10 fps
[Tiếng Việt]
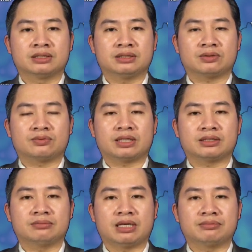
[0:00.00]
Ở phía
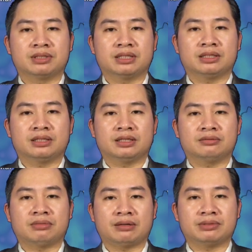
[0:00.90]
Nam, với
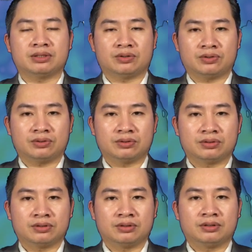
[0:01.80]
khu vực Tây Nguyên và Nam
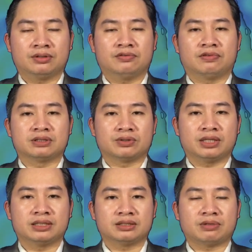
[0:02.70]
Bộ, trong những ngày
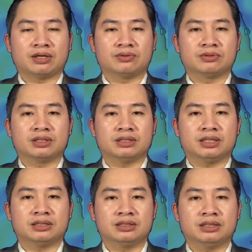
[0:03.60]
tới, tiếp tục duy
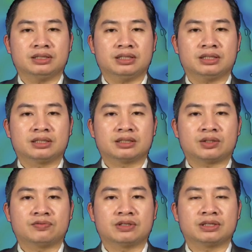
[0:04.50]
trì trạng thái thời
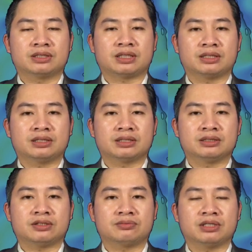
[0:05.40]
tiết phổ biến là tạnh
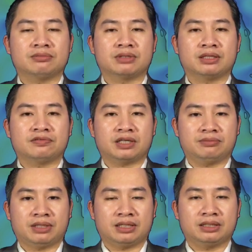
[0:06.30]
giáo ít mưa,
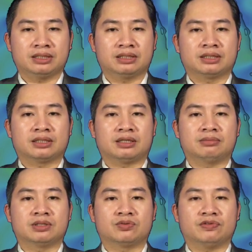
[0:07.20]
ban ngày trời sẽ
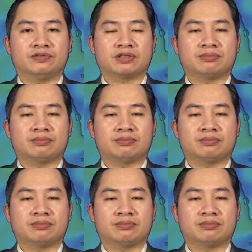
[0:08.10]
có nắng.